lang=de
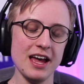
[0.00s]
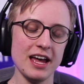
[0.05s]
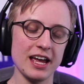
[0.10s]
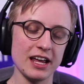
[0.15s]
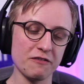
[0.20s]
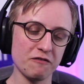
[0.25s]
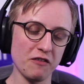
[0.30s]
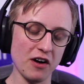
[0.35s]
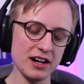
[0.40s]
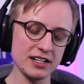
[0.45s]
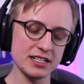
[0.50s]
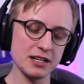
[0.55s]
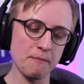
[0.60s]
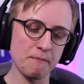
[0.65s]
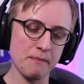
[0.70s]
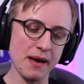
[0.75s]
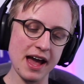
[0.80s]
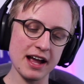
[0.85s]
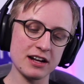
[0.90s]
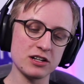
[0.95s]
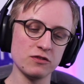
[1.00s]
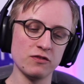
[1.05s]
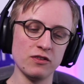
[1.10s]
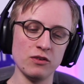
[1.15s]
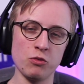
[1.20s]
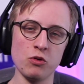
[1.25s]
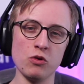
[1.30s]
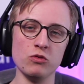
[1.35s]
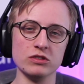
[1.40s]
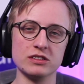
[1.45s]
Ich wollte back to
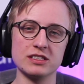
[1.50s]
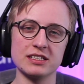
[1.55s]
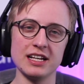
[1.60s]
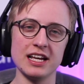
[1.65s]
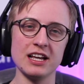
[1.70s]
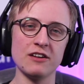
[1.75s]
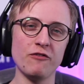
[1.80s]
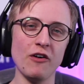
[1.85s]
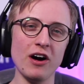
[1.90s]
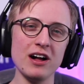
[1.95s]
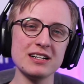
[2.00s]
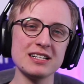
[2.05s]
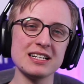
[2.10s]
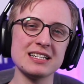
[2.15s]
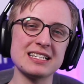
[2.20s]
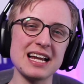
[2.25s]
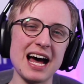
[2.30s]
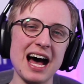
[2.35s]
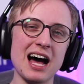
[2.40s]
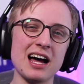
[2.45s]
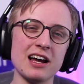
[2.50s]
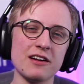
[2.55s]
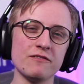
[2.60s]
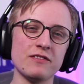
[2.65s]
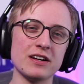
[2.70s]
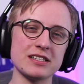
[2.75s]
the roots. Ich wollte dahin,